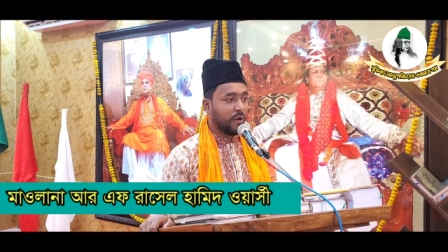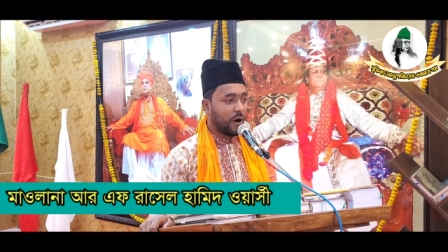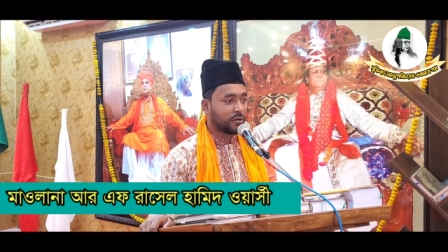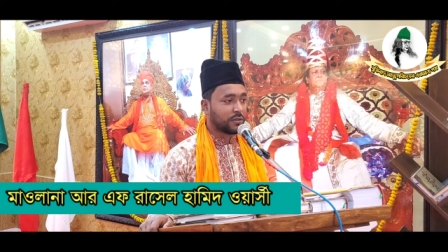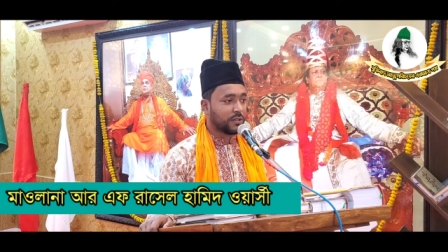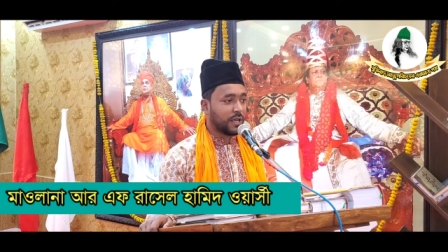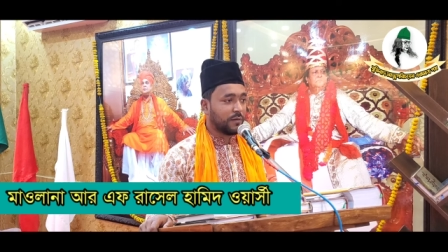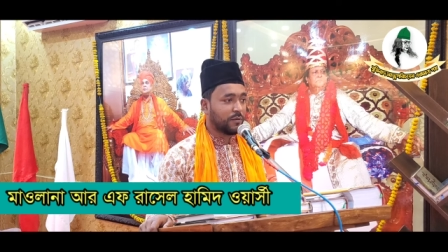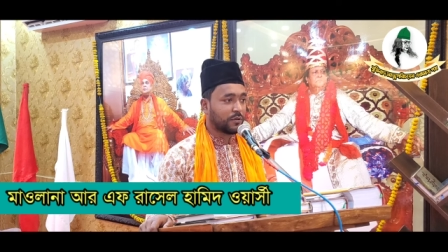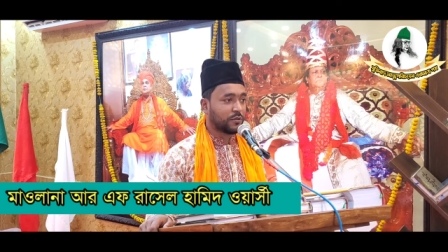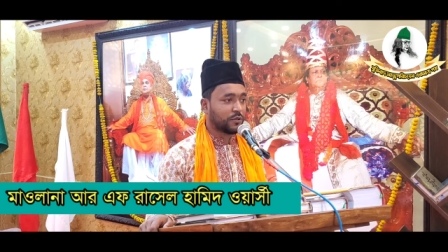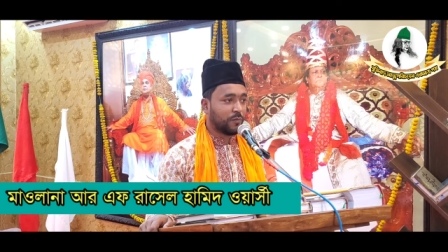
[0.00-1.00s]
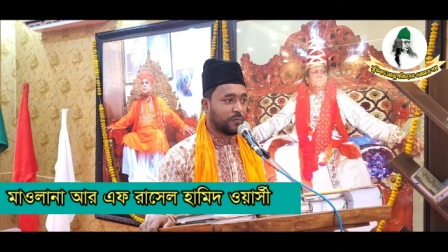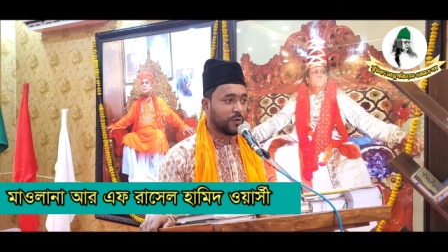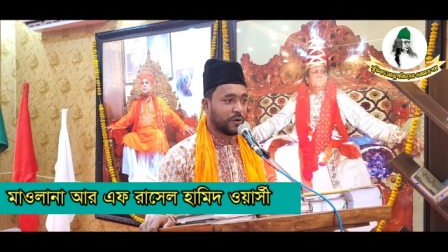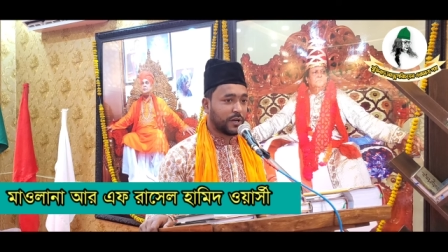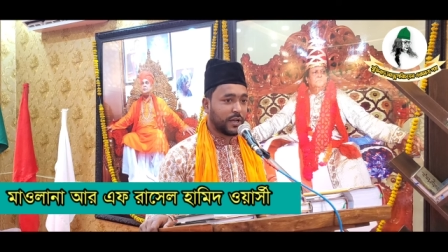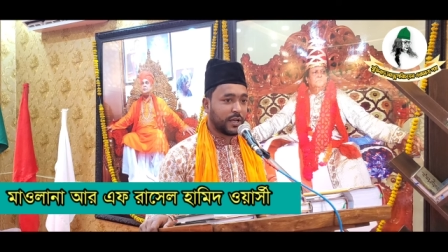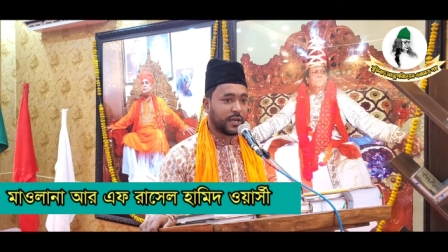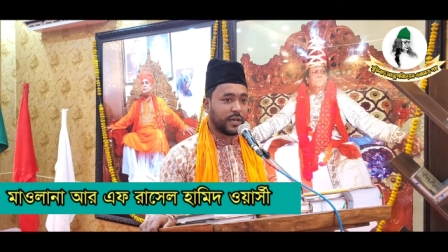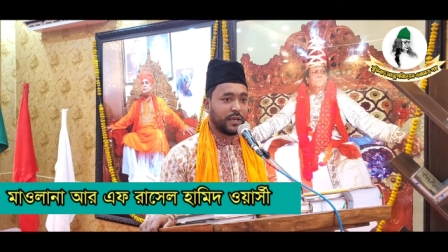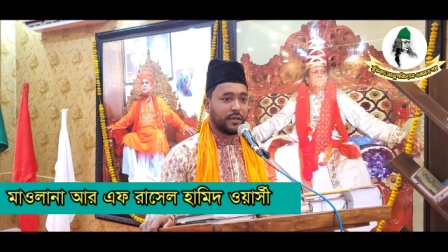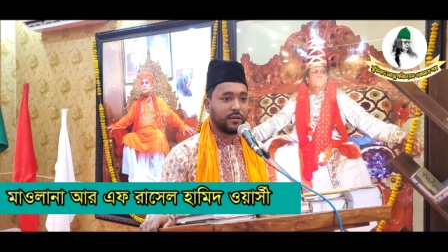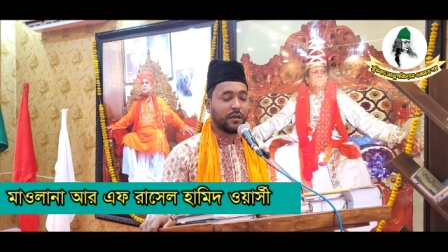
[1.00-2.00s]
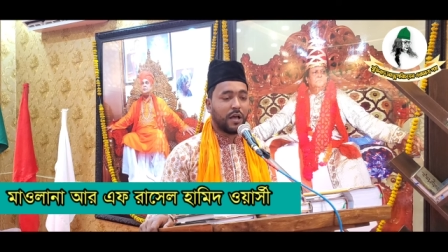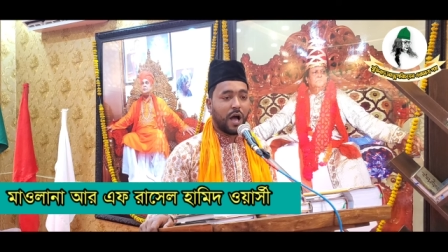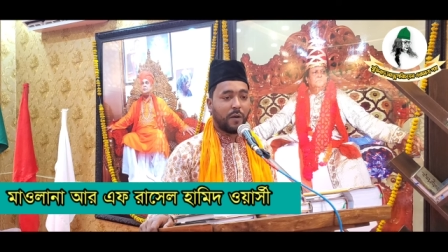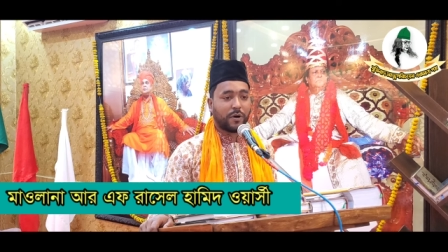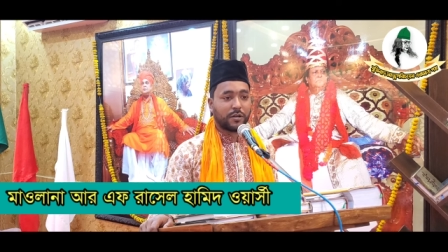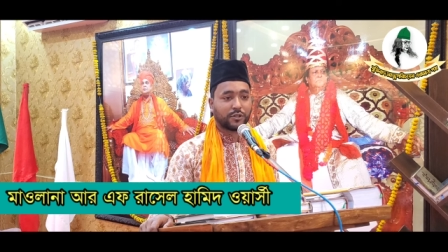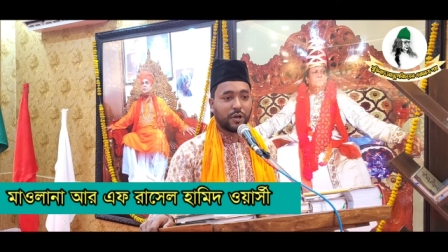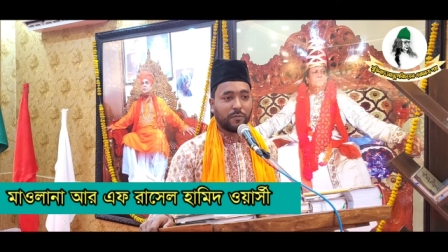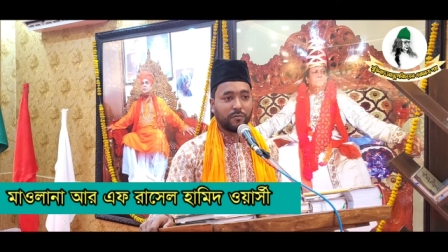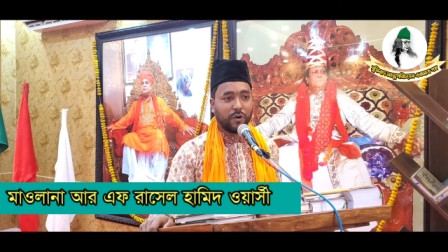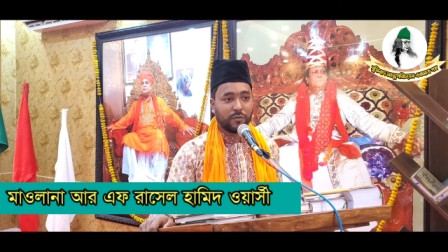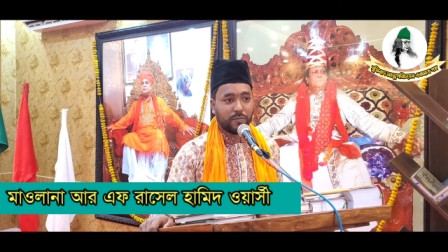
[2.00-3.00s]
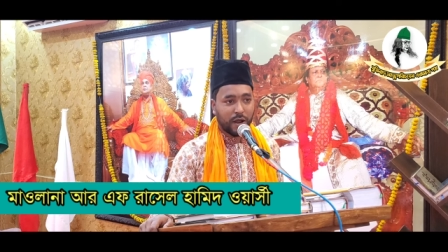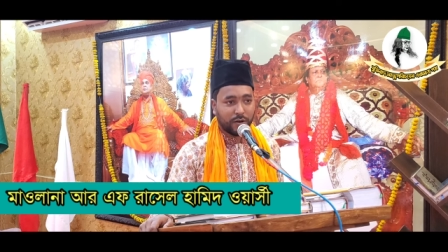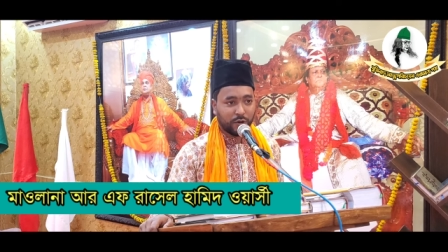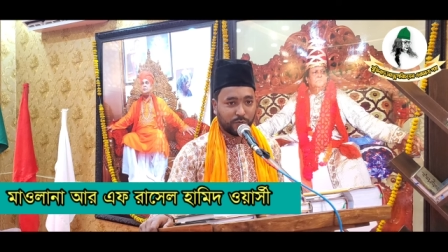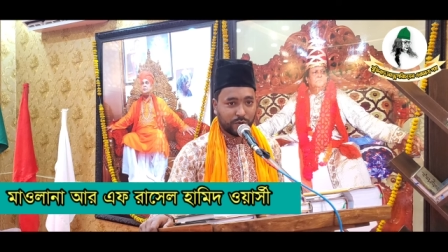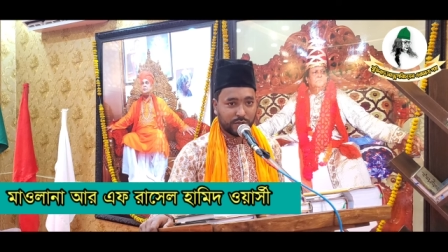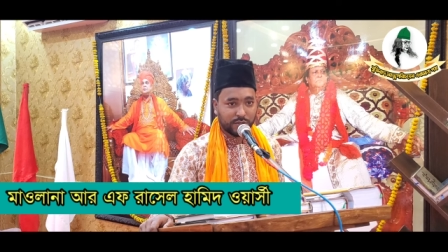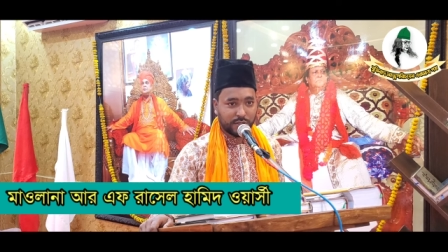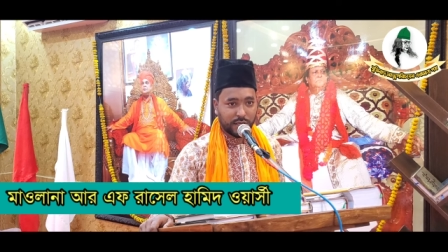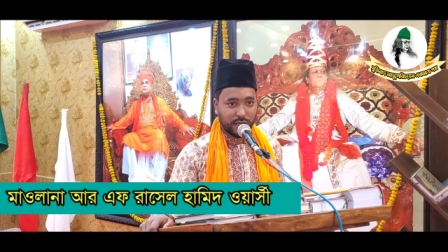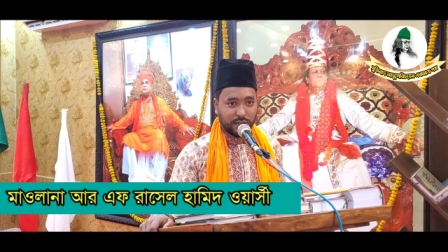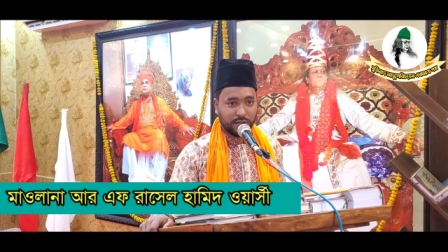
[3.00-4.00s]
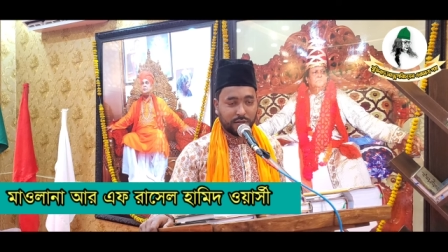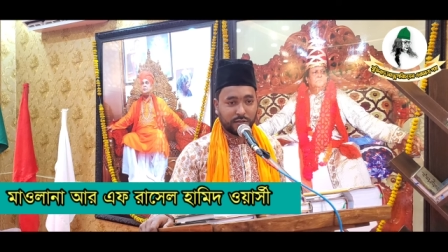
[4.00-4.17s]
ভক্তি এবং চুম্বন রেখে আমার সম্যক প্রাণে উপস্থিত